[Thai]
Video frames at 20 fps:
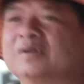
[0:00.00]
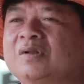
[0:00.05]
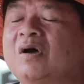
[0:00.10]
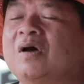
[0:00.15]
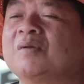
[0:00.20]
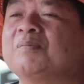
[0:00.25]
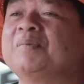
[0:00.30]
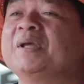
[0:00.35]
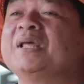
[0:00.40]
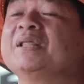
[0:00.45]
ตอ
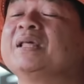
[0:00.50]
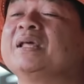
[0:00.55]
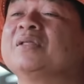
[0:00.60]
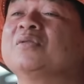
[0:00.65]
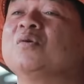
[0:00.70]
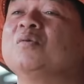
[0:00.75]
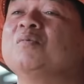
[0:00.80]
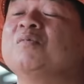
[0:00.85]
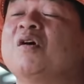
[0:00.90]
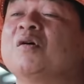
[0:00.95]
นปี
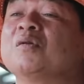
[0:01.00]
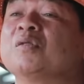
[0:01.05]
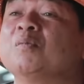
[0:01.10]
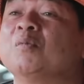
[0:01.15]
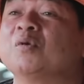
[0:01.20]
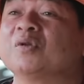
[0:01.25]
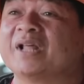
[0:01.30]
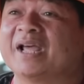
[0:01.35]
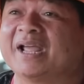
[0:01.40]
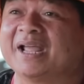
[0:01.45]
40พองส
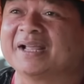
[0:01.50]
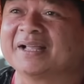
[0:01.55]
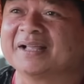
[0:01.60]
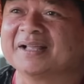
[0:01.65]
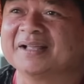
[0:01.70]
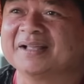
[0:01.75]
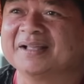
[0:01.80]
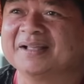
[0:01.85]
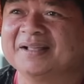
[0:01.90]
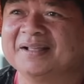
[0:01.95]
มุทรแตก
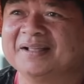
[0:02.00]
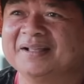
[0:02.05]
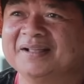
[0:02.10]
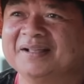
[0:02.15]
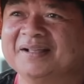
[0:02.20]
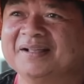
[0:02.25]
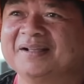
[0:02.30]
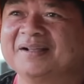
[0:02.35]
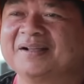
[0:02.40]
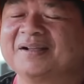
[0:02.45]

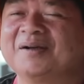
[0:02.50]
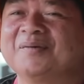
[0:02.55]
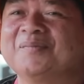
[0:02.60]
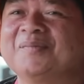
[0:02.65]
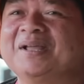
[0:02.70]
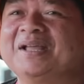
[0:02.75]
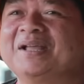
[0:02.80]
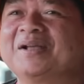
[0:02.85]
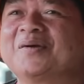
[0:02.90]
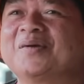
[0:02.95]
ก็
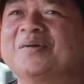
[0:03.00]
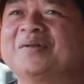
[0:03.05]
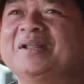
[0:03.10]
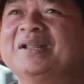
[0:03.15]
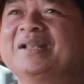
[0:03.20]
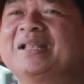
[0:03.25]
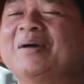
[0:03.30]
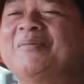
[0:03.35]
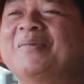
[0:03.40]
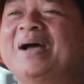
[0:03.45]
มีคน
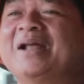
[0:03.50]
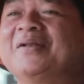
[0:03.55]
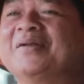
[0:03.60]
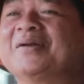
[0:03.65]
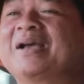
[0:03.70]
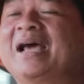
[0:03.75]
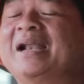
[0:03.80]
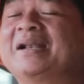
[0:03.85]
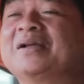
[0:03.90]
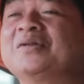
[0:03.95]
ที่ทำงานด้
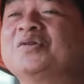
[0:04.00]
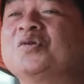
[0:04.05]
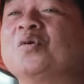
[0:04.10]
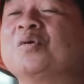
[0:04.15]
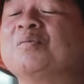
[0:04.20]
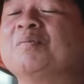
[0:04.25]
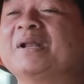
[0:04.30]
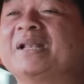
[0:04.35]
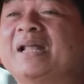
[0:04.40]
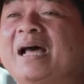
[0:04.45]
วยกันก็ชว
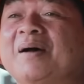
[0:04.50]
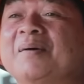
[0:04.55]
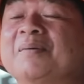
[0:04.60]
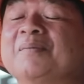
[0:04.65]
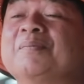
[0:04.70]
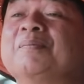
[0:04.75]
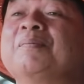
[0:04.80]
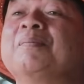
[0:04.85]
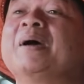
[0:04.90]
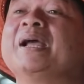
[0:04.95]
น
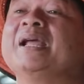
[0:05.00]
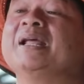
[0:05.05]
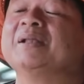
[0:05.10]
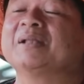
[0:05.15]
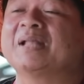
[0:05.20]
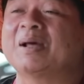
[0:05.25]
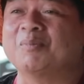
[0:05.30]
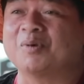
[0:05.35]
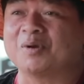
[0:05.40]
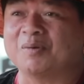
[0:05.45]
ไป
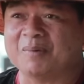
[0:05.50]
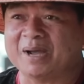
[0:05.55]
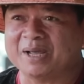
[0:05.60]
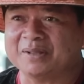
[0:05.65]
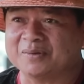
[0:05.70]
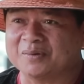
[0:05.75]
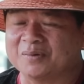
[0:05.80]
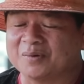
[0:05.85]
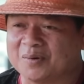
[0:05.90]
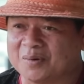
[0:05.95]
ทำผลไม้
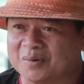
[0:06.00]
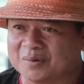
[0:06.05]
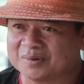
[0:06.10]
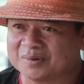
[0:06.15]
ส่งออก